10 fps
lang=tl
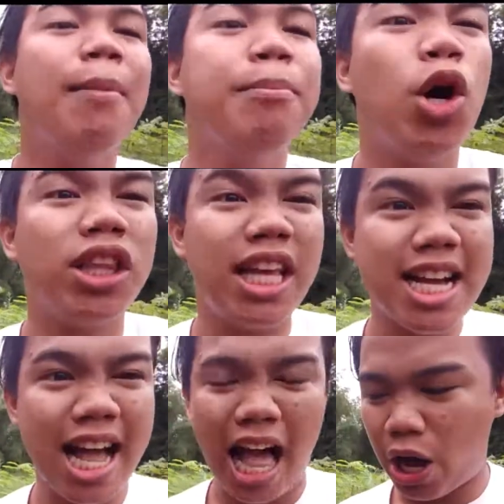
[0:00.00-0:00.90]

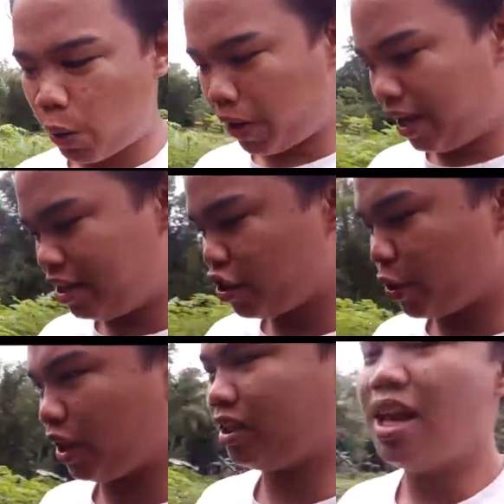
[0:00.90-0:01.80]
kamoting kahoy.
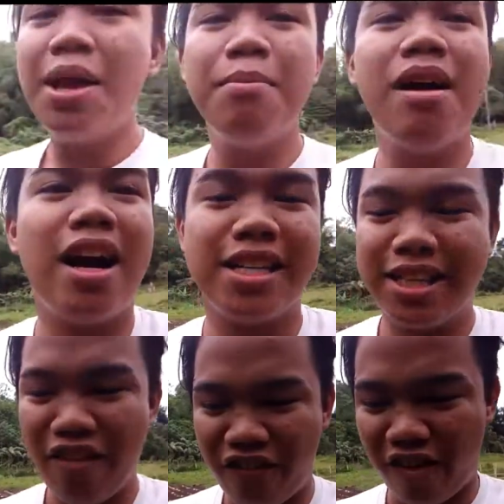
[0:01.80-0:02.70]
Charot. Mga
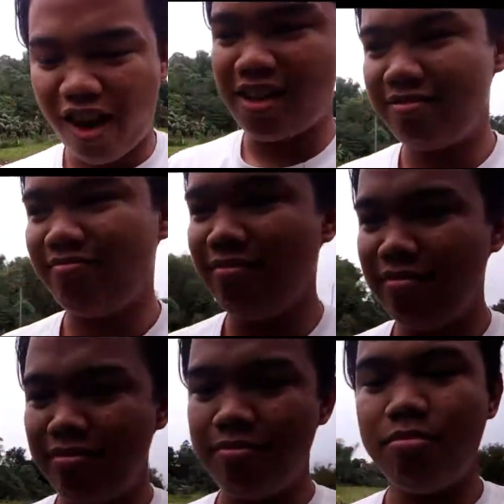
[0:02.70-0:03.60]
kasava.
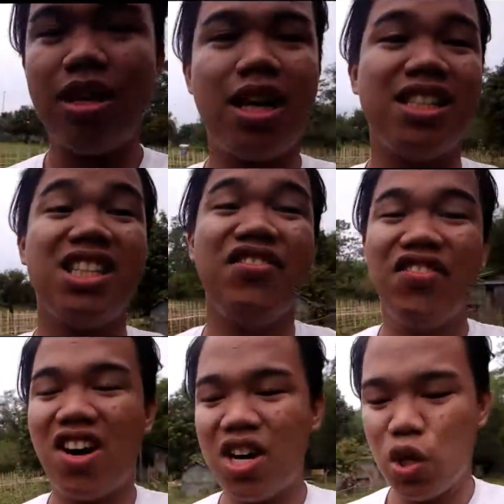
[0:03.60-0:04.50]
Mga
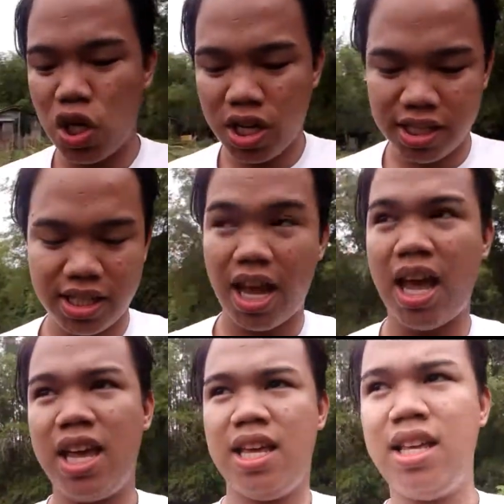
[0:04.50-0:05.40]
kasava, no?
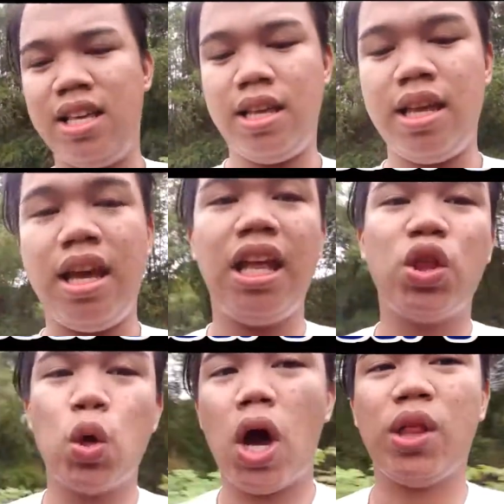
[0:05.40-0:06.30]
Kasi
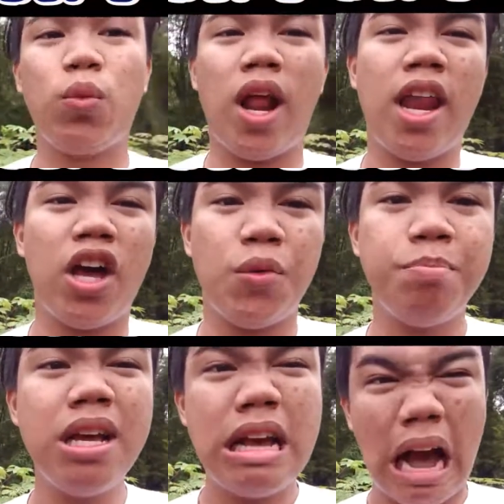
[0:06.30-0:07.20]
ito kahit wala na
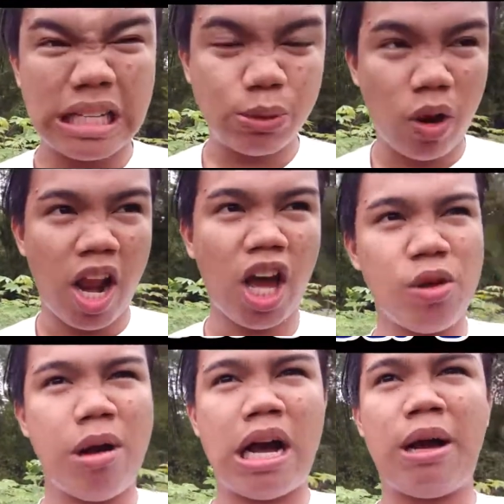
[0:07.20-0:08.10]
kayong bigas, wala na
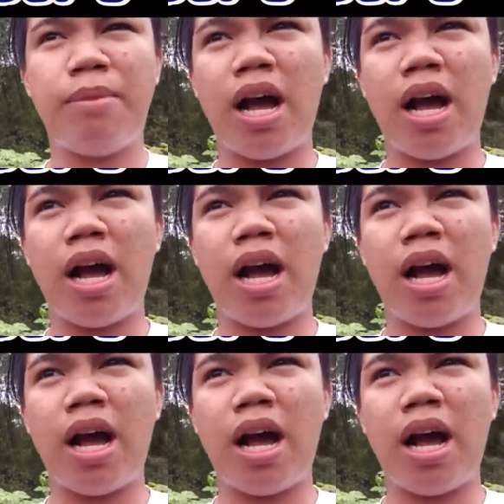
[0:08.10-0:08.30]
kayong mga